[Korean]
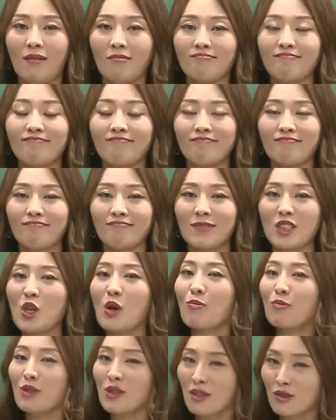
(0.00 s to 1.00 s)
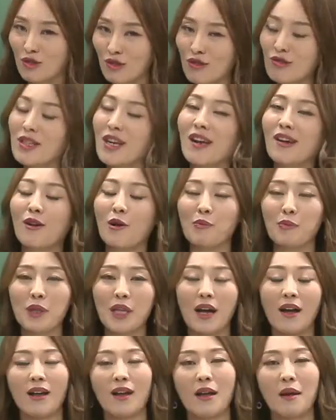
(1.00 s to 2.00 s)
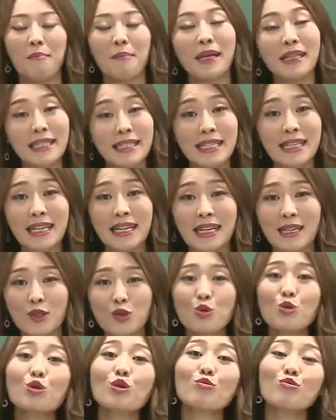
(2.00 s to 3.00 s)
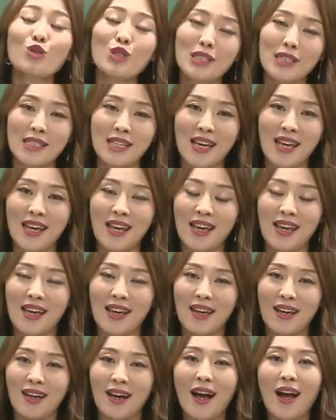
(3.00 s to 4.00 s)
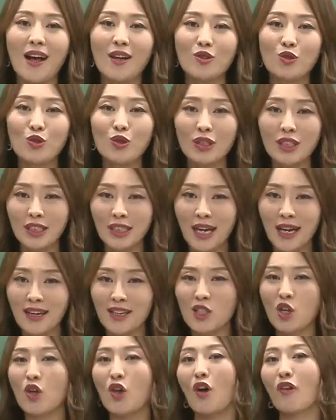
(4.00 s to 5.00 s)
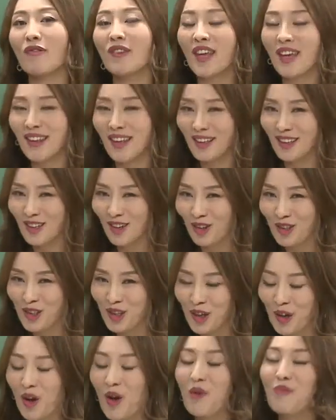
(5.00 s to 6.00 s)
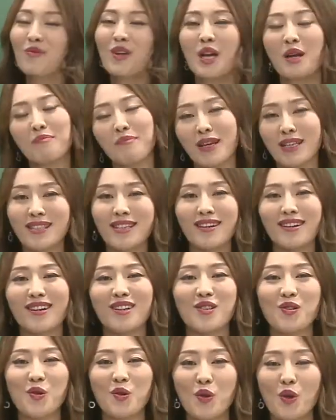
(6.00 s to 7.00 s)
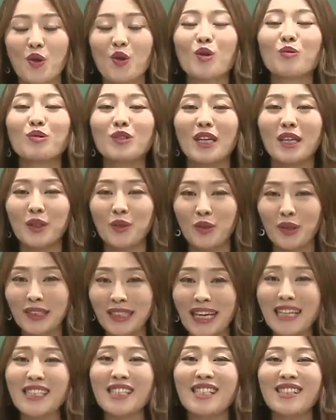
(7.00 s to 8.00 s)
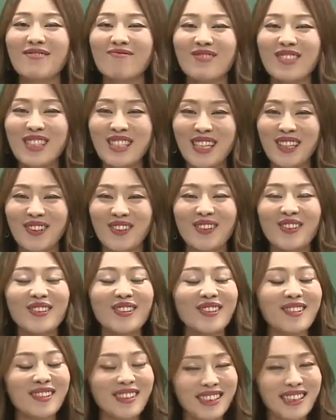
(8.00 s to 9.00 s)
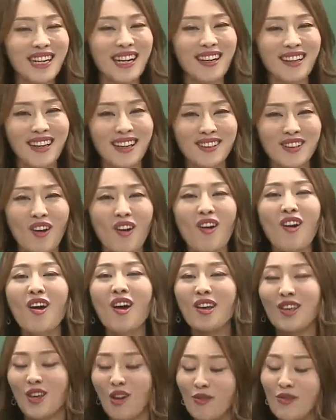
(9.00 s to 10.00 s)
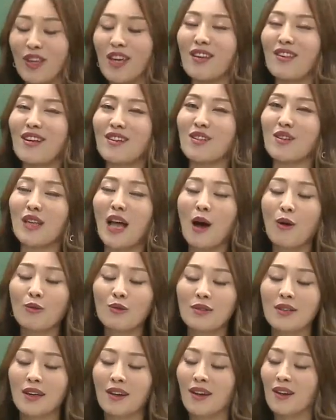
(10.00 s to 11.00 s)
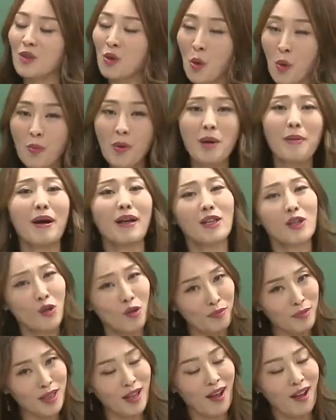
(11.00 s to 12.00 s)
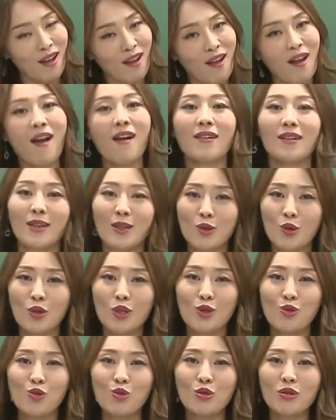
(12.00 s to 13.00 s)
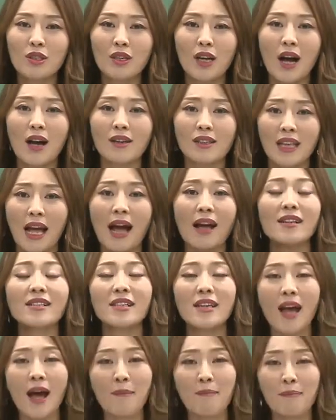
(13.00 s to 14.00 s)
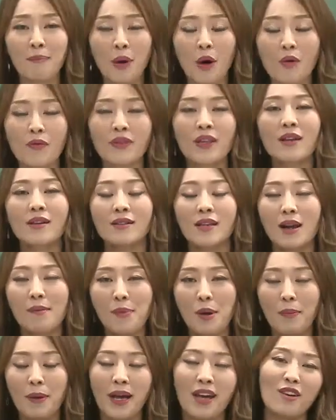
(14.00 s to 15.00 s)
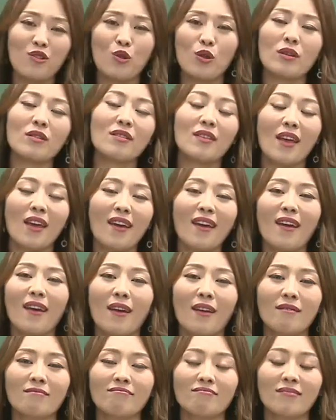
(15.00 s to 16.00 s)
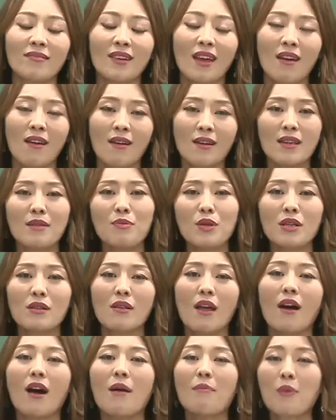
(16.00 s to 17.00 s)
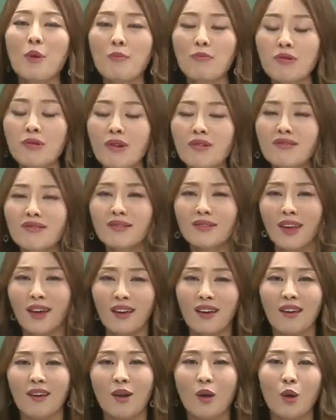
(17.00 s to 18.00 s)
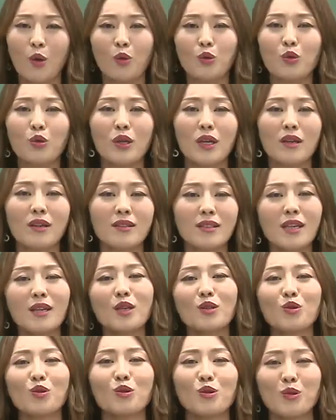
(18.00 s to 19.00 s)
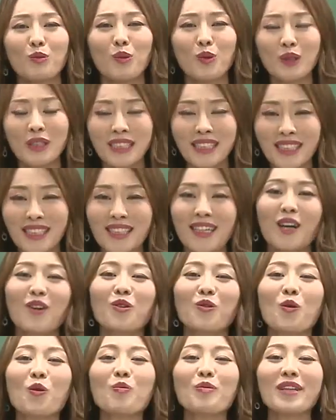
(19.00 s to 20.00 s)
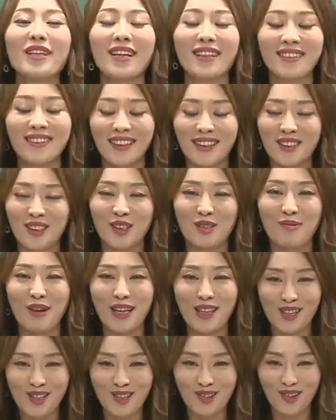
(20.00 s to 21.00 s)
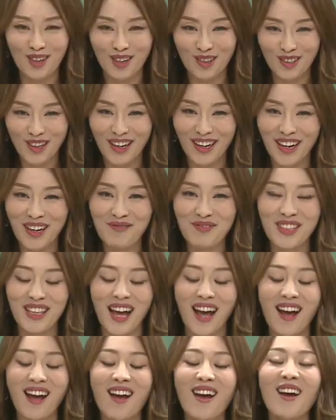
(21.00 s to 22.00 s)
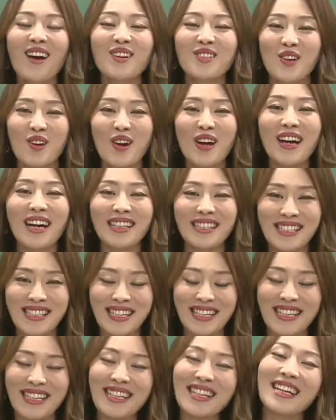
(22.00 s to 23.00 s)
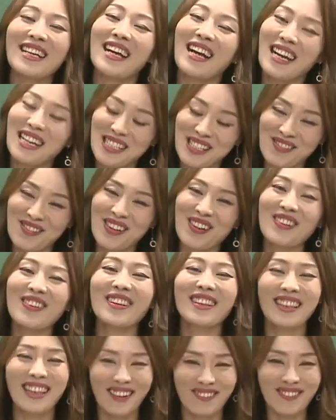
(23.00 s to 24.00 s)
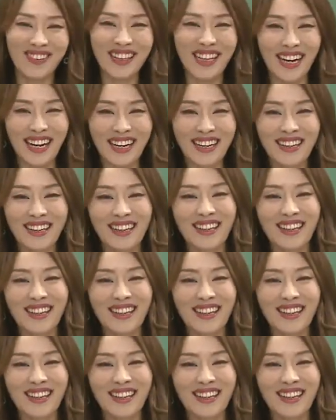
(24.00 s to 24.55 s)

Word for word: 음, 시험 문제로 출제할 겁니다. 마치 수능 문제가 수능 특강에서 연계되는 것처럼 마찬가지로 여러분 학교의 내신 문제도 수능 특강에서 연계돼서 나오는 사례가 정말 많을 겁니다. 그래서 이 수능 특강을 다시 한번 살펴봐야 되는데 이미 내가 한번 풀었는데 어떻게 체계적으로 보지? 라고 고민하는 학생들 많았을 거라고 생각합니다. 저랑 같이 하시면 됩니다.